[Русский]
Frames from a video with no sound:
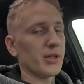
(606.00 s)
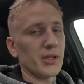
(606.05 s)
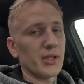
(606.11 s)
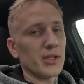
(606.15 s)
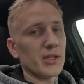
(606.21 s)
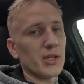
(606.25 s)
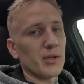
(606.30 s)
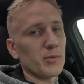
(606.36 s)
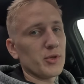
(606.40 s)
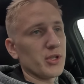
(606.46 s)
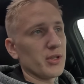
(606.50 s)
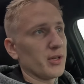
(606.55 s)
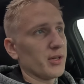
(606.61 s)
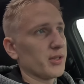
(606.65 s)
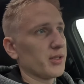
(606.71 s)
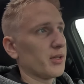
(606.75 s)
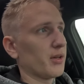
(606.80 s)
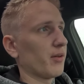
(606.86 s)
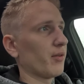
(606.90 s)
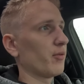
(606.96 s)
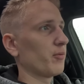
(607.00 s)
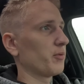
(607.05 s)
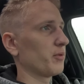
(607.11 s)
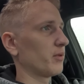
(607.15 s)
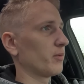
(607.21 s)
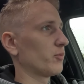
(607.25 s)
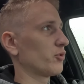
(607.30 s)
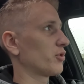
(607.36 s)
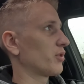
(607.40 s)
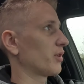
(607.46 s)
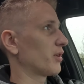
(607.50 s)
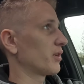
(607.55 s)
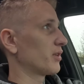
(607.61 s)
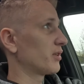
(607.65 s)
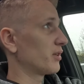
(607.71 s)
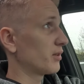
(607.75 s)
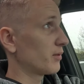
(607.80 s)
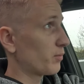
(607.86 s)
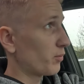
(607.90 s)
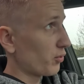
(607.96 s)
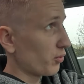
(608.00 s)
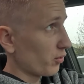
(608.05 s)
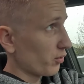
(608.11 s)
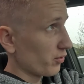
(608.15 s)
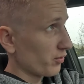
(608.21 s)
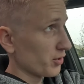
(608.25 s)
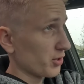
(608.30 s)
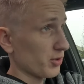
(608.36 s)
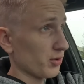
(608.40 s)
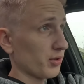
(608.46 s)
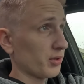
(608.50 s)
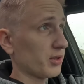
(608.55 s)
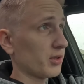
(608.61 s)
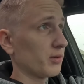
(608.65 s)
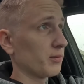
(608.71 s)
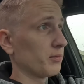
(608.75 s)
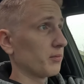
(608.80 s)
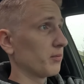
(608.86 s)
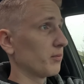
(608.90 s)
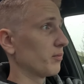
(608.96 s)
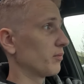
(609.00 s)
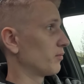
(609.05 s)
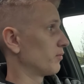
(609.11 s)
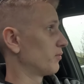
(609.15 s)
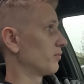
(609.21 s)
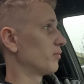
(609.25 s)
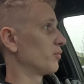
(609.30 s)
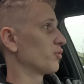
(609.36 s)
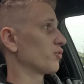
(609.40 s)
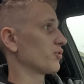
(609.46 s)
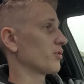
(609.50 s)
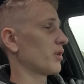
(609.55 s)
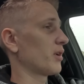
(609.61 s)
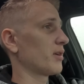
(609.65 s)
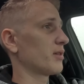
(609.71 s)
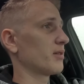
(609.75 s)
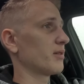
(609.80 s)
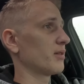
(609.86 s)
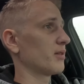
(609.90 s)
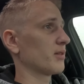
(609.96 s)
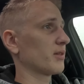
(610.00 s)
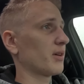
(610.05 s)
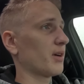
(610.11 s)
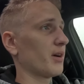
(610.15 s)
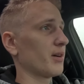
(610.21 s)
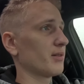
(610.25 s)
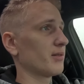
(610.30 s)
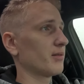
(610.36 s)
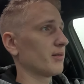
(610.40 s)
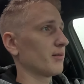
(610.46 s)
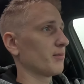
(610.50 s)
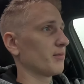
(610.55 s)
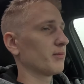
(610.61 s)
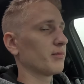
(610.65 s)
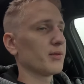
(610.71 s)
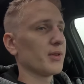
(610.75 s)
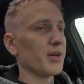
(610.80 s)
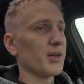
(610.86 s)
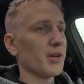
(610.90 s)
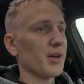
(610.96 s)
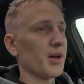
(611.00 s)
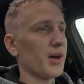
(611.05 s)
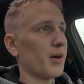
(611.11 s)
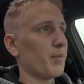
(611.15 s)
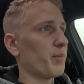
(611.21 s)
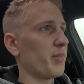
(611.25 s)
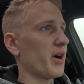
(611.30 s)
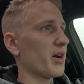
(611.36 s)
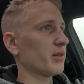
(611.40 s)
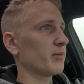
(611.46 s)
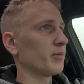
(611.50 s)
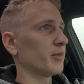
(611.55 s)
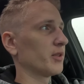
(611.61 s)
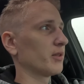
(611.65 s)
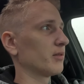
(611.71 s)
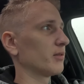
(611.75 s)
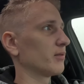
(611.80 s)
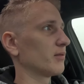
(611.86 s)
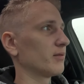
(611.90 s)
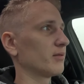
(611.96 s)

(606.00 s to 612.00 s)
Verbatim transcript: я на ресепшене оставлю, потому что ходить по высоткам, блуждать и искать апартмент